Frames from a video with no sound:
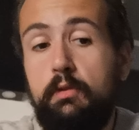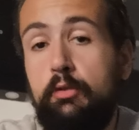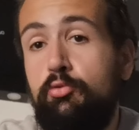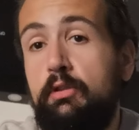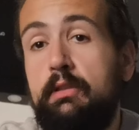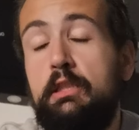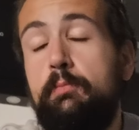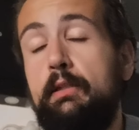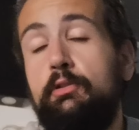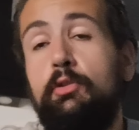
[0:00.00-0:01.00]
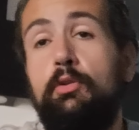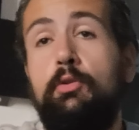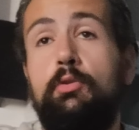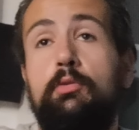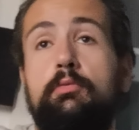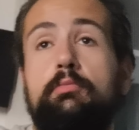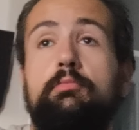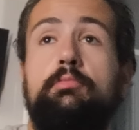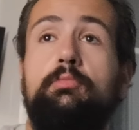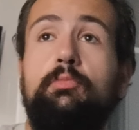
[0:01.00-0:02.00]
Et tu sais ce qui se passe quand
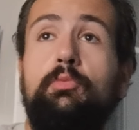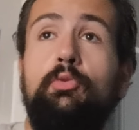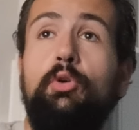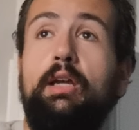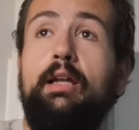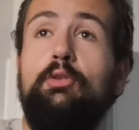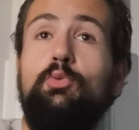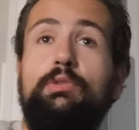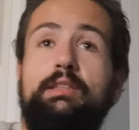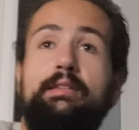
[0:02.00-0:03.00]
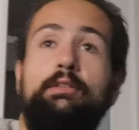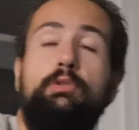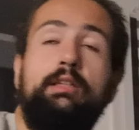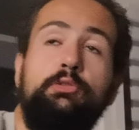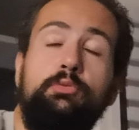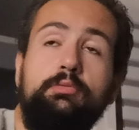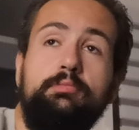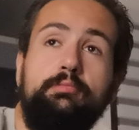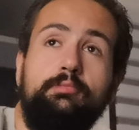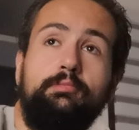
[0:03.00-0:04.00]
le Real concède des occasions.
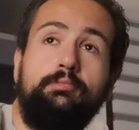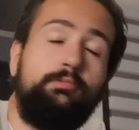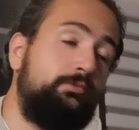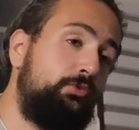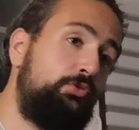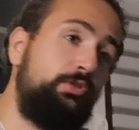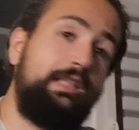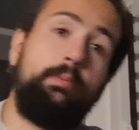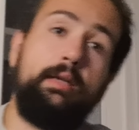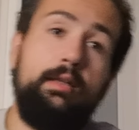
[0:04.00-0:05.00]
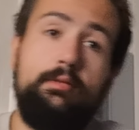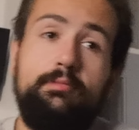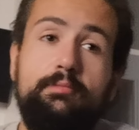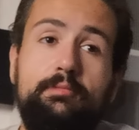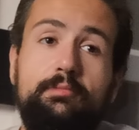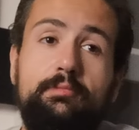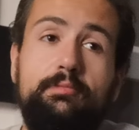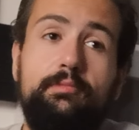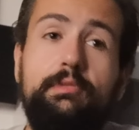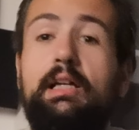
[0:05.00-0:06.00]
Juste après,
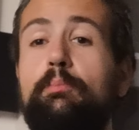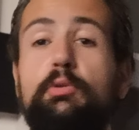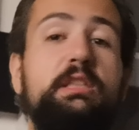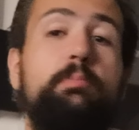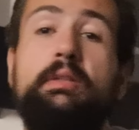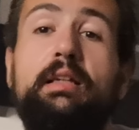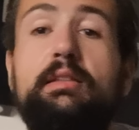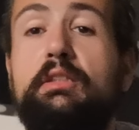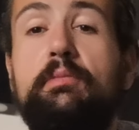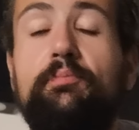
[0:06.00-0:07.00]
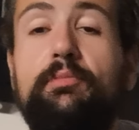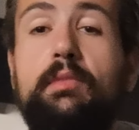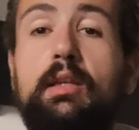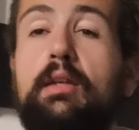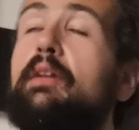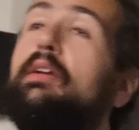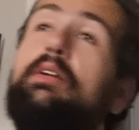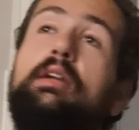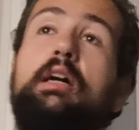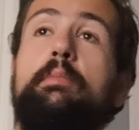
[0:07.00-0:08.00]
t'as un petit penalty.
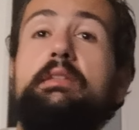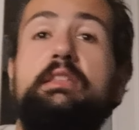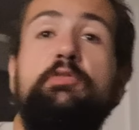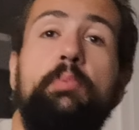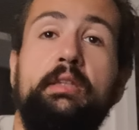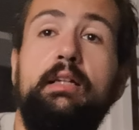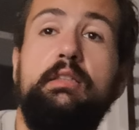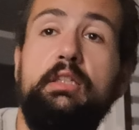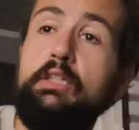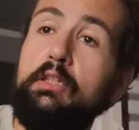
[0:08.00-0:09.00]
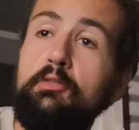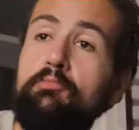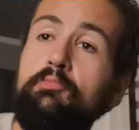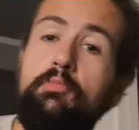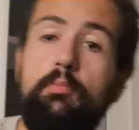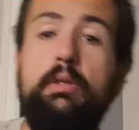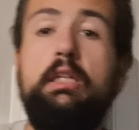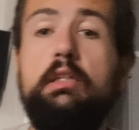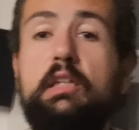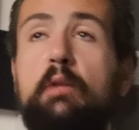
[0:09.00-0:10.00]
L'arbitre siffle penalty.
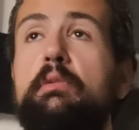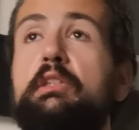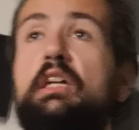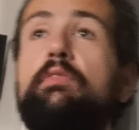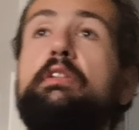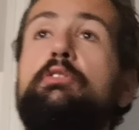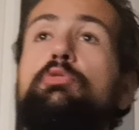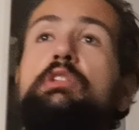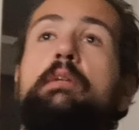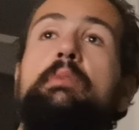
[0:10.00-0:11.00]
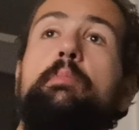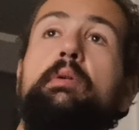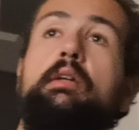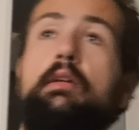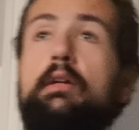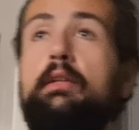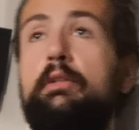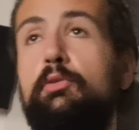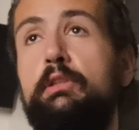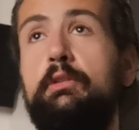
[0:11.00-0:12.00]
Bellingham, il dit à Vinicius et Mbappé, eh,
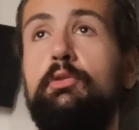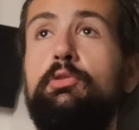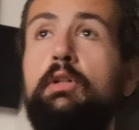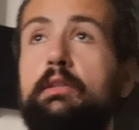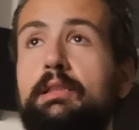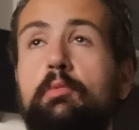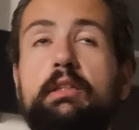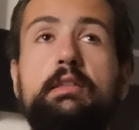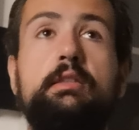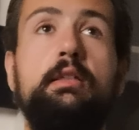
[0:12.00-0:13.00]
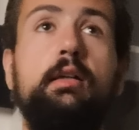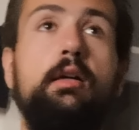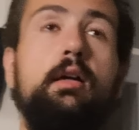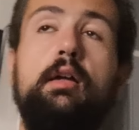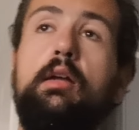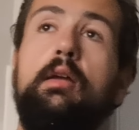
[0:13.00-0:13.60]
les deux zigotos là, c'est moi qui tire.